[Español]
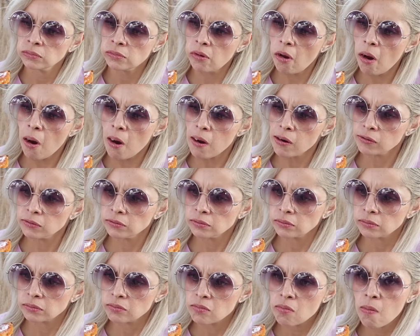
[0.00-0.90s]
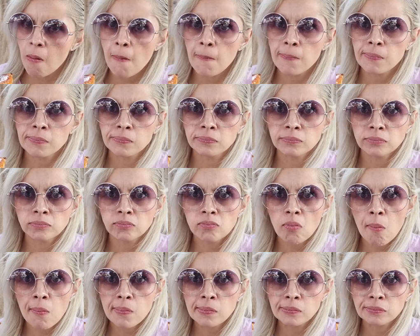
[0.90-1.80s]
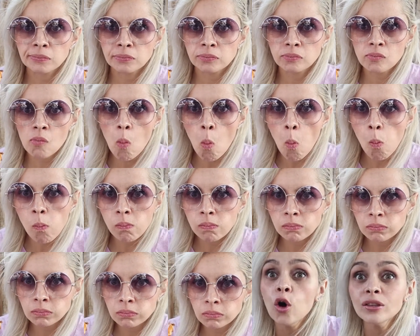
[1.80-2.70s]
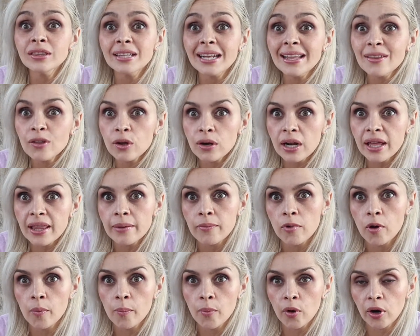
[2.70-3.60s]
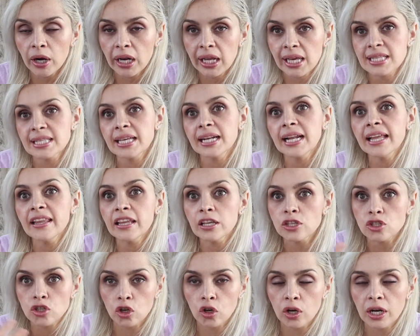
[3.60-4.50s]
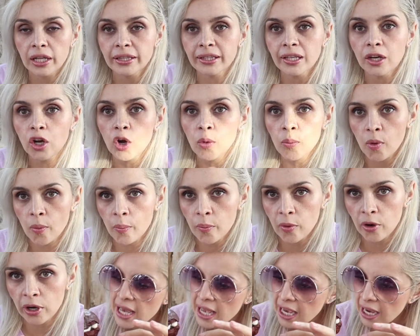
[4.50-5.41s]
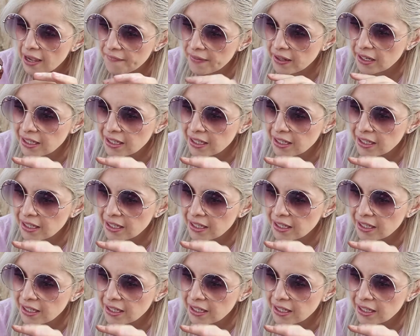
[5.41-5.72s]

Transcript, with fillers: ¿Y qué más probé? Otra dona de bombones, era de chocolate con bombones,